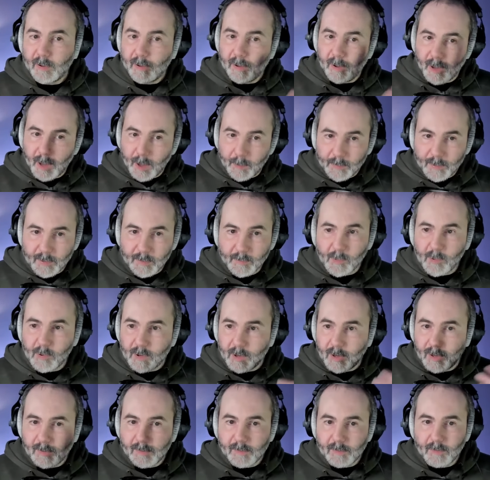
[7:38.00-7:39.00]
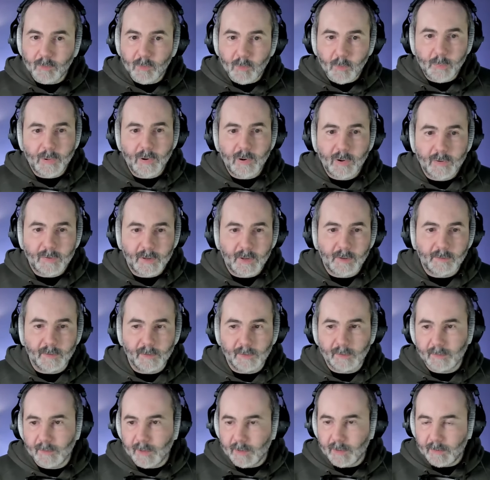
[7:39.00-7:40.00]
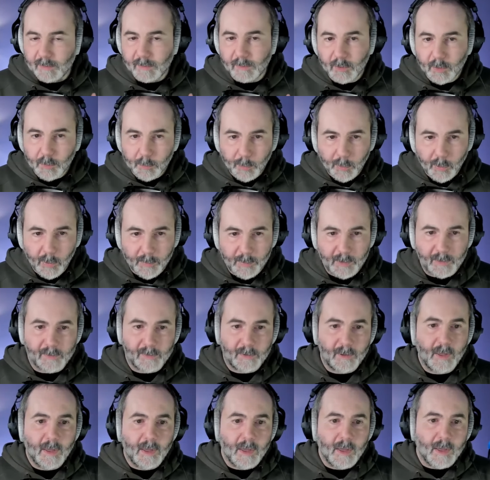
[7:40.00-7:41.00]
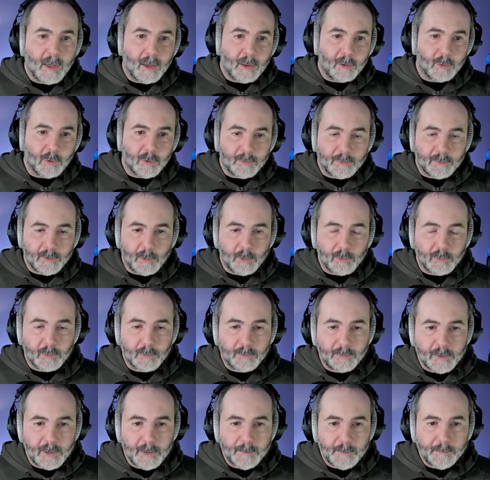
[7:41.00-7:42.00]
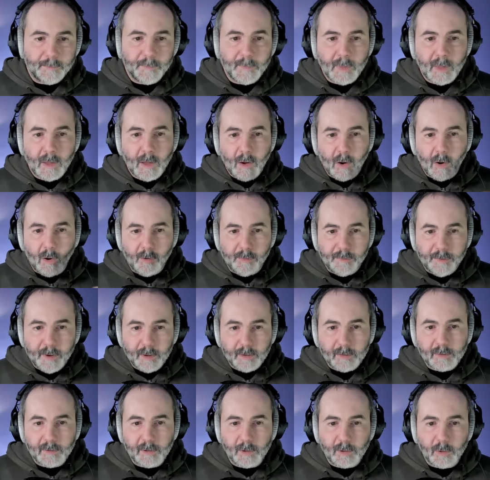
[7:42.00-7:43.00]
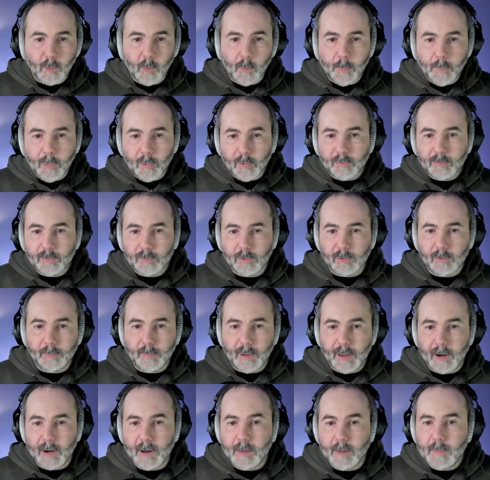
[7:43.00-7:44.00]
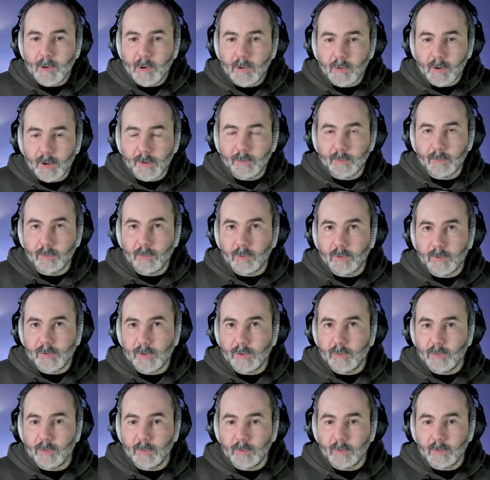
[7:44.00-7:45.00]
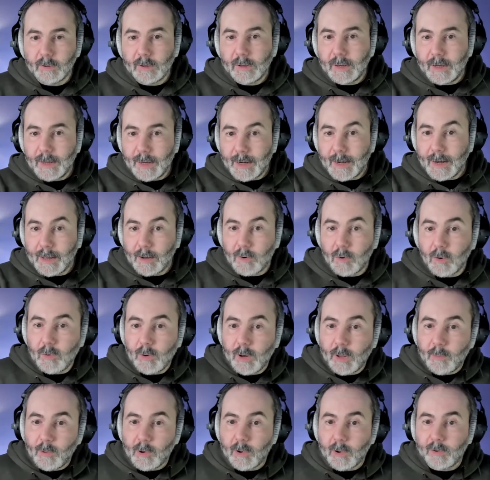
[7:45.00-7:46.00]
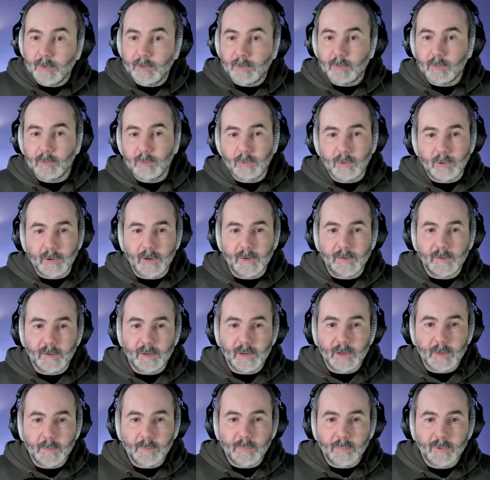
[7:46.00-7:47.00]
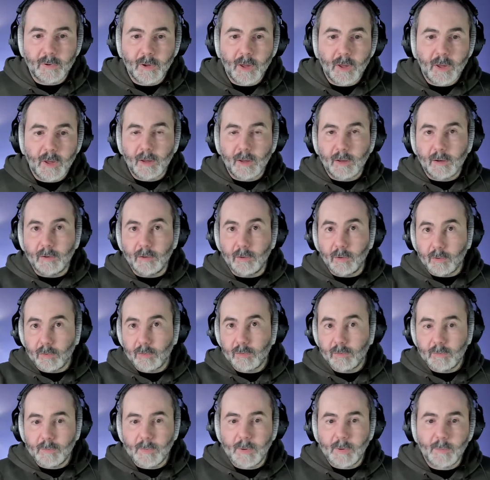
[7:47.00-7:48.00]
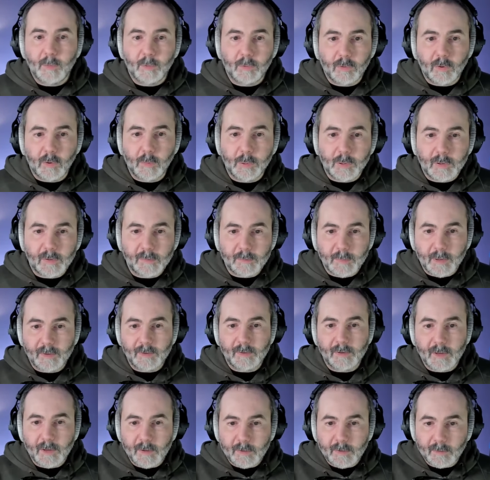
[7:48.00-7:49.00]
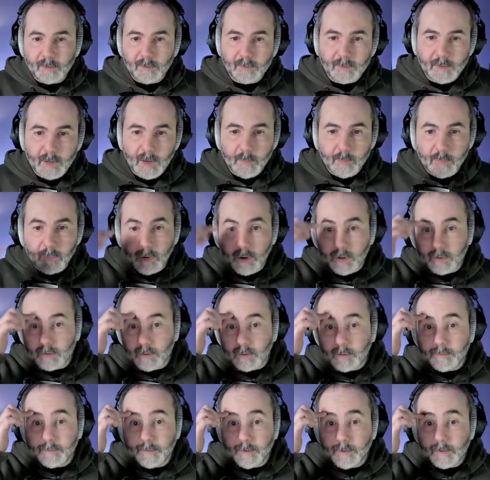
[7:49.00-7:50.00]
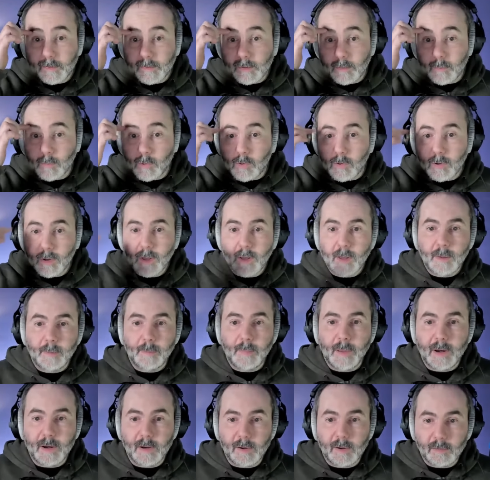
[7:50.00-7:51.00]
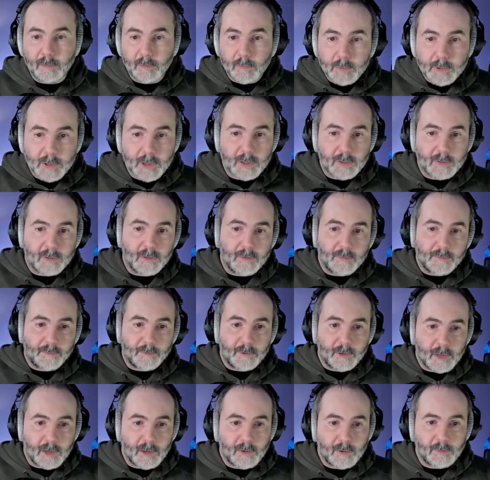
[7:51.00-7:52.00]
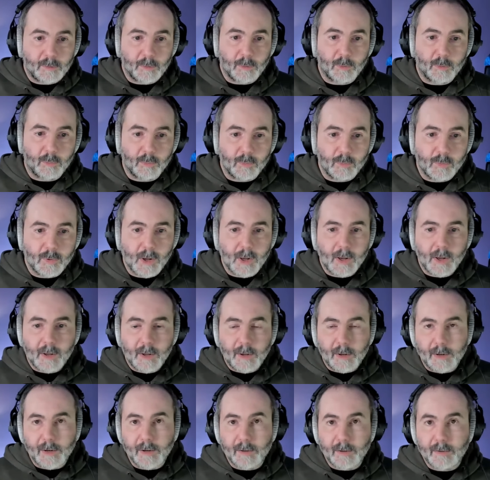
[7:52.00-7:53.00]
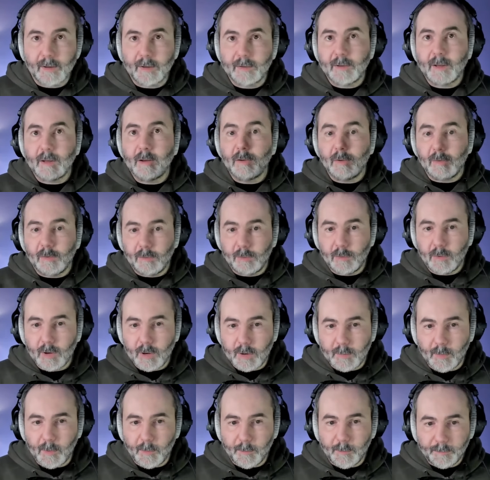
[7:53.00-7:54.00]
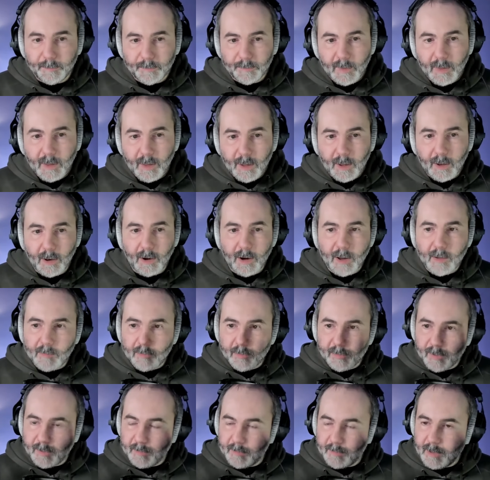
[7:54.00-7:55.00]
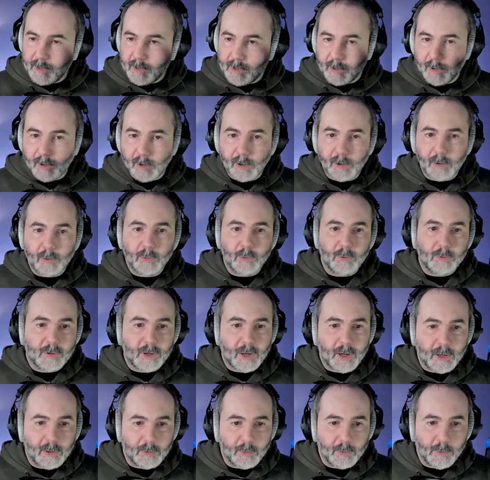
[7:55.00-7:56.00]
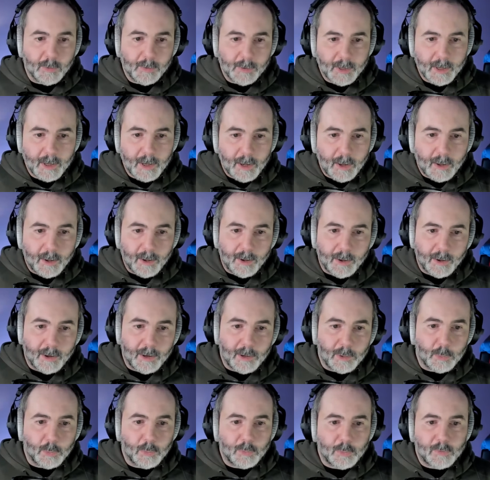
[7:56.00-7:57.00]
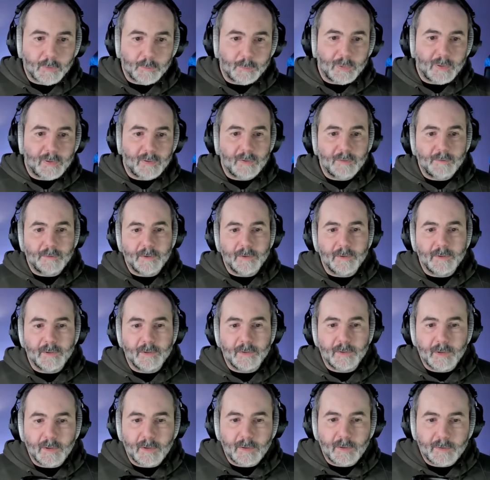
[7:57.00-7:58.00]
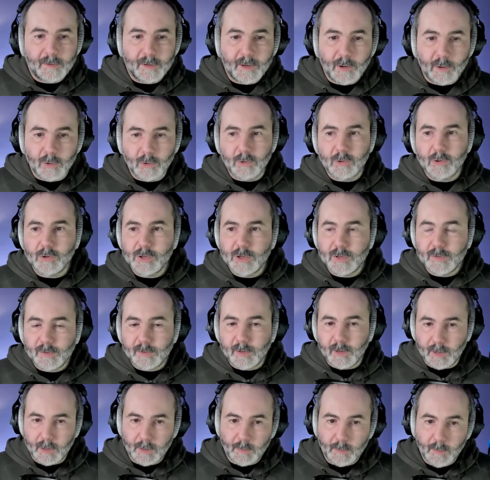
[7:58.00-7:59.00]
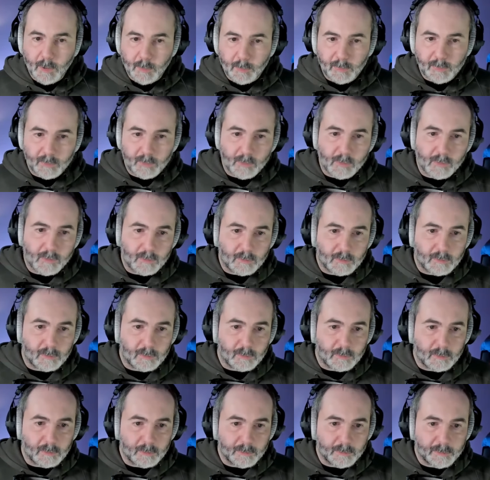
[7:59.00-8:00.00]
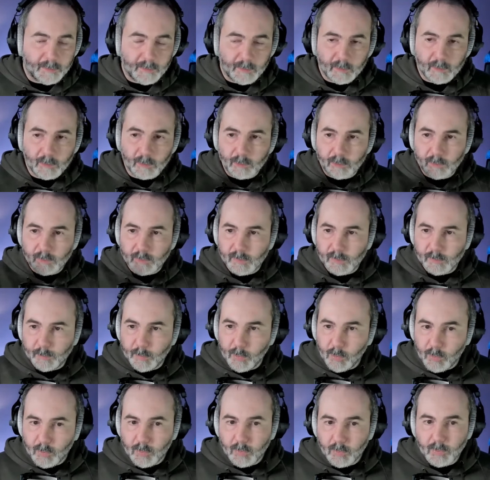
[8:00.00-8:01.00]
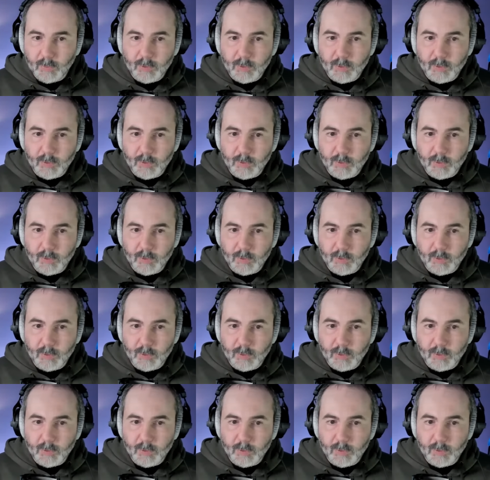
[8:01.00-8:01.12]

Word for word: rapidement et sans couper leurs services. Ça, c'est notre promesse. Notre philosophie, en fait, c'est qu'on pense que bah, l'amélioration continue et la collaboration entre les équipes dans une même entreprise, bah, c'est essentiel pour atteindre facilement bah, les objectifs et surtout les atteindre sereinement. Alors là, vous avez euh, notre credo euh, et notre spécificité, c'est le logiciel libre, puisqu'on utilise beaucoup de